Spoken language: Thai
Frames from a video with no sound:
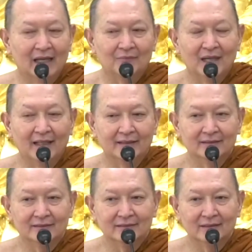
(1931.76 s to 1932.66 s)
อาพาธ
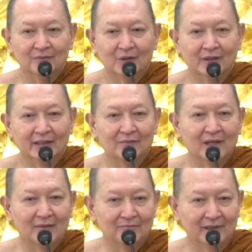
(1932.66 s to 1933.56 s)
แล้วมรณา
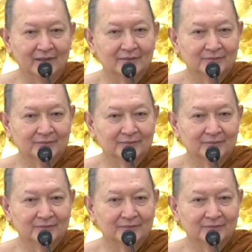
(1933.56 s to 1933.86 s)
ภาพไป